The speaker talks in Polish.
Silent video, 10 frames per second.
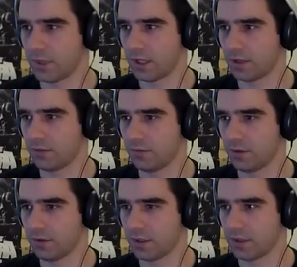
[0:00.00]
a jak to
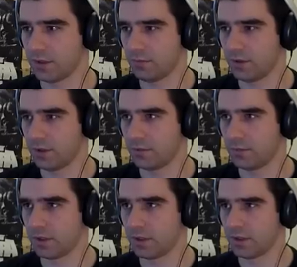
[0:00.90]
wygląda z tymi
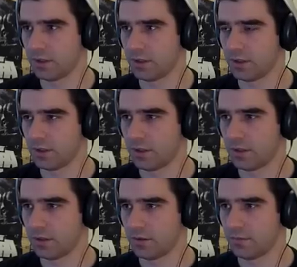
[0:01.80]
tymi?
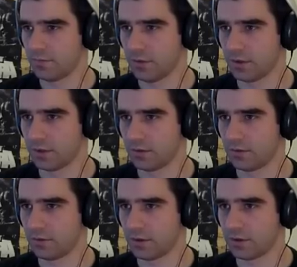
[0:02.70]
No nie, no i
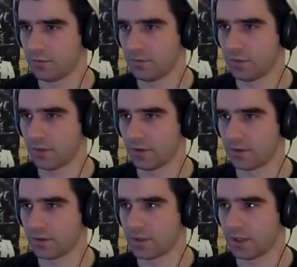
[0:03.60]
tu się znów
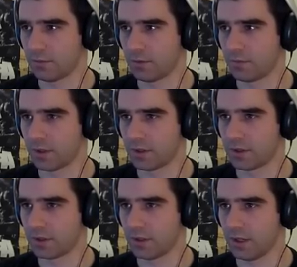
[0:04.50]
pojawiają te same, patrzcie.